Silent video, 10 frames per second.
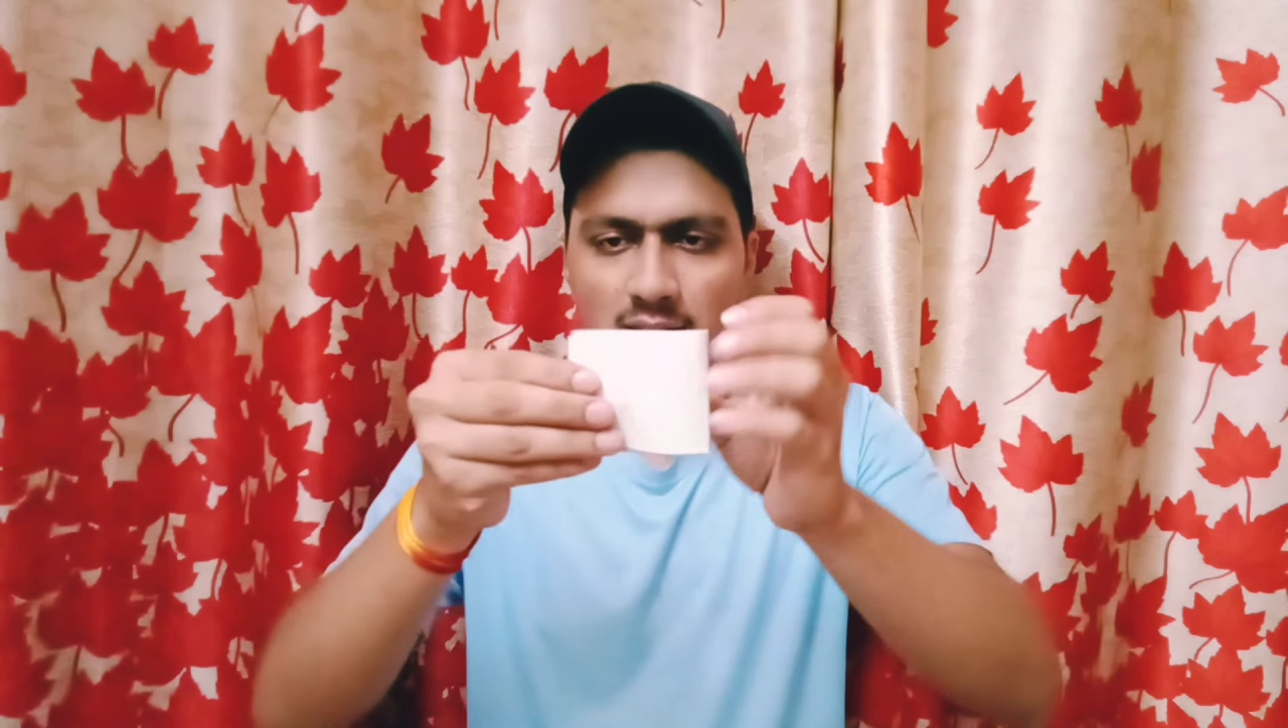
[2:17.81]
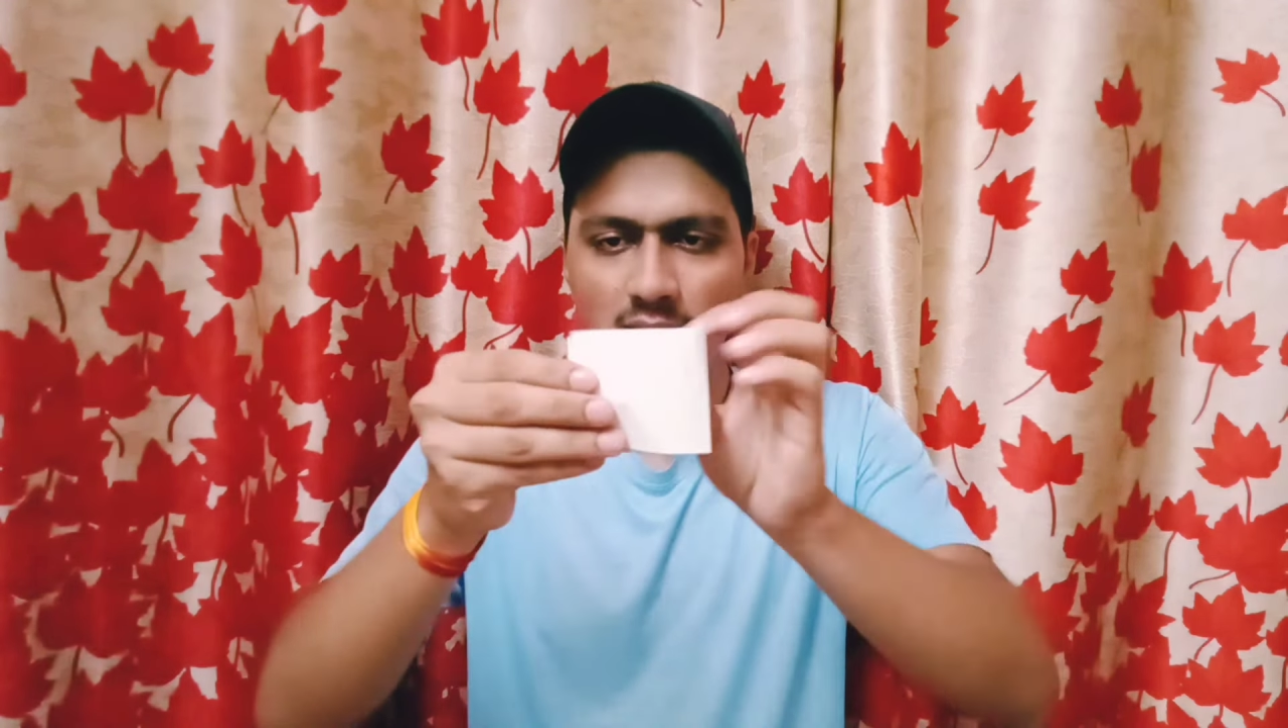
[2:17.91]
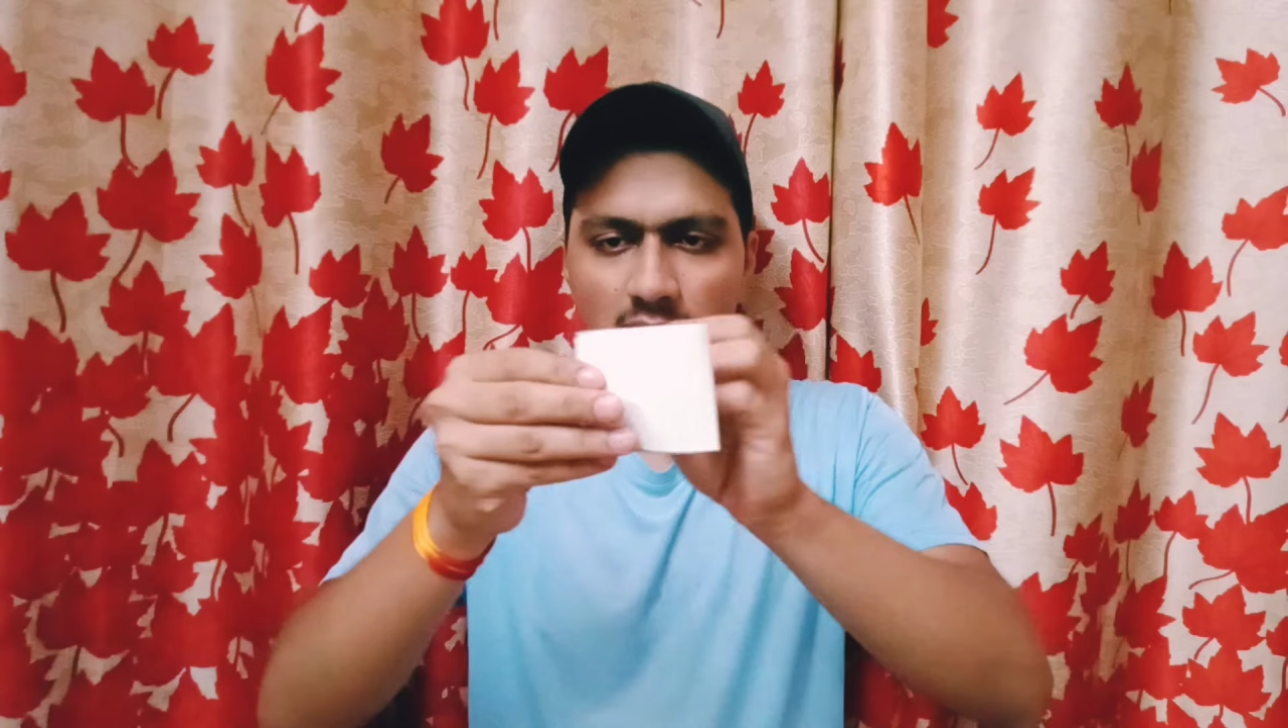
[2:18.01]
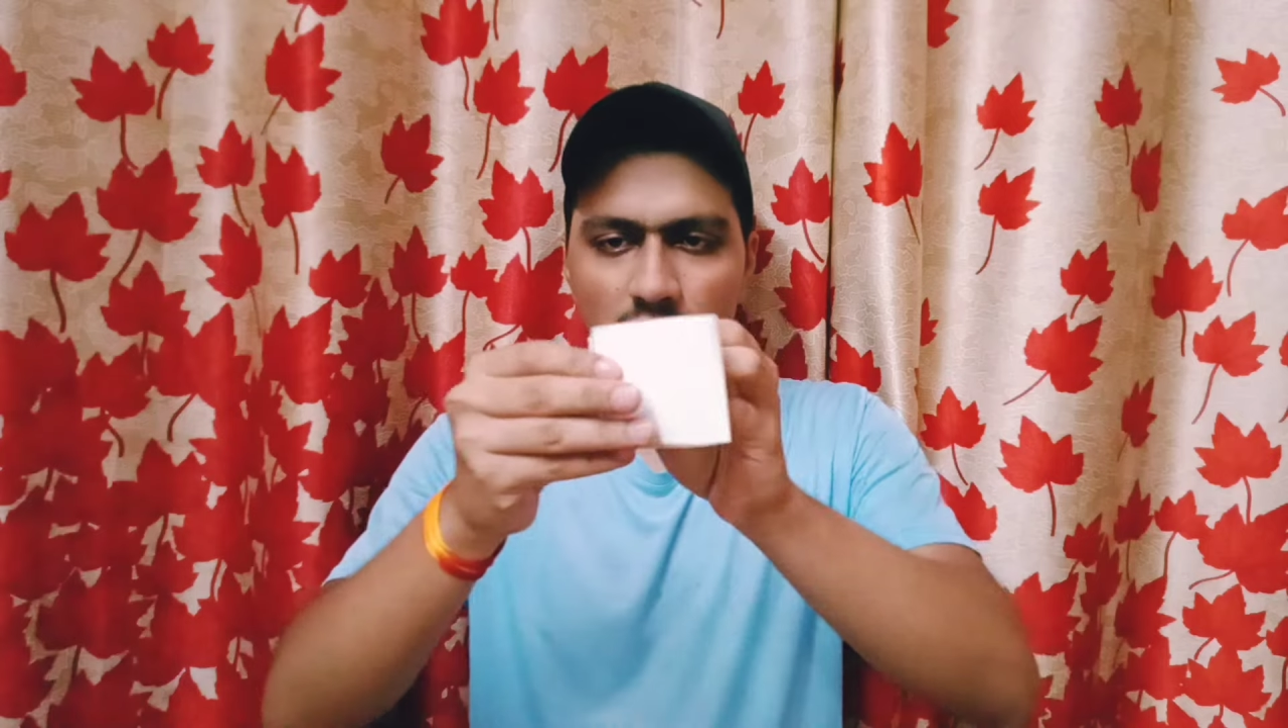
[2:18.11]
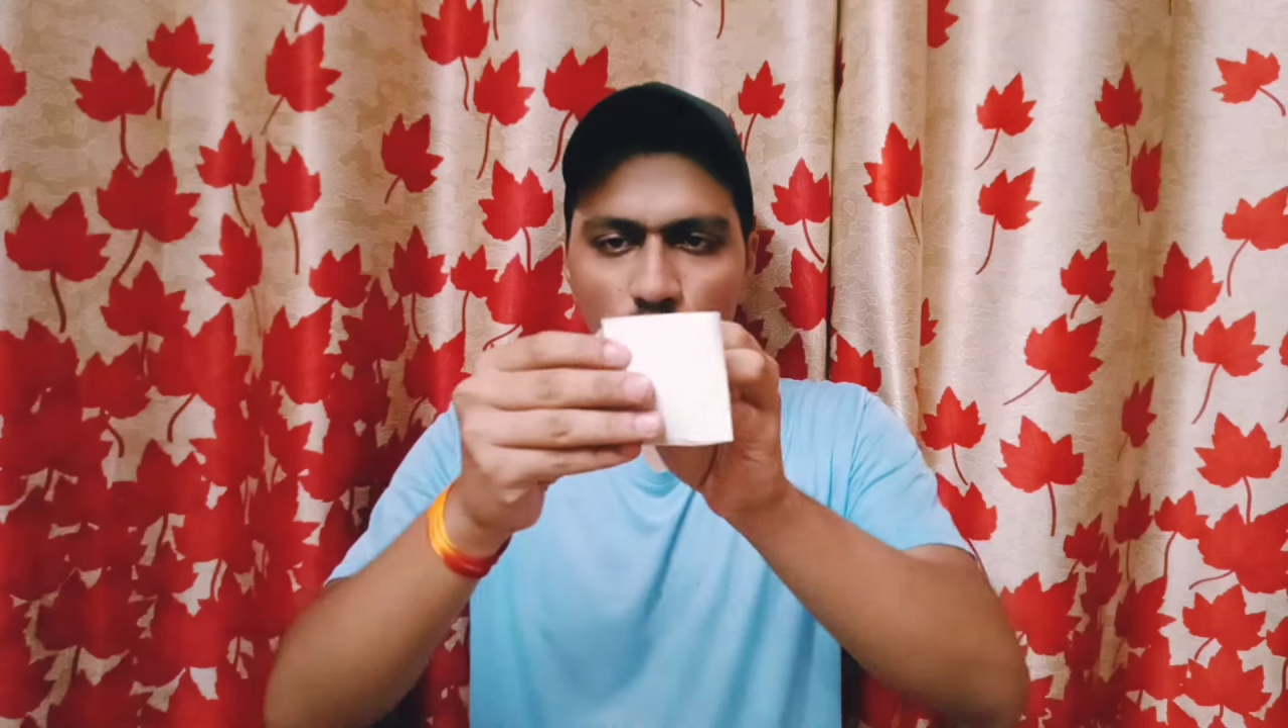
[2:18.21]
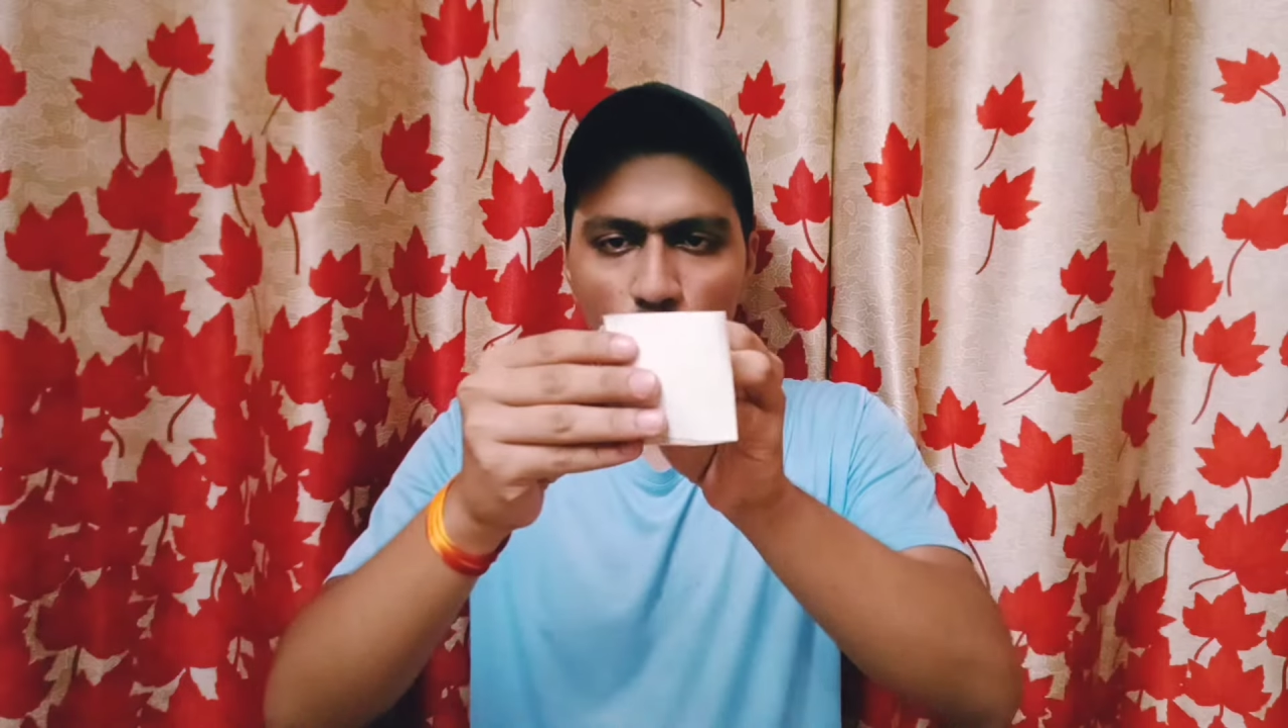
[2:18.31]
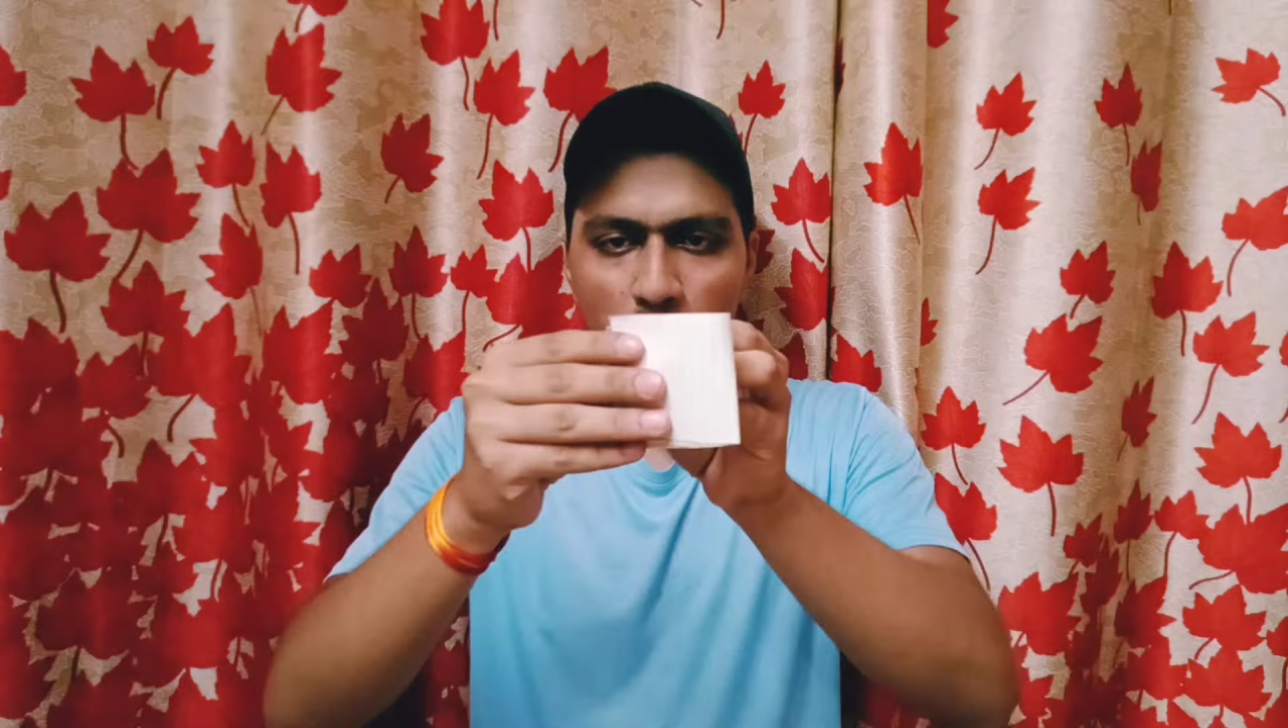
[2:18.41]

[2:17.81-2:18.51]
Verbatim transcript: देख सकते हो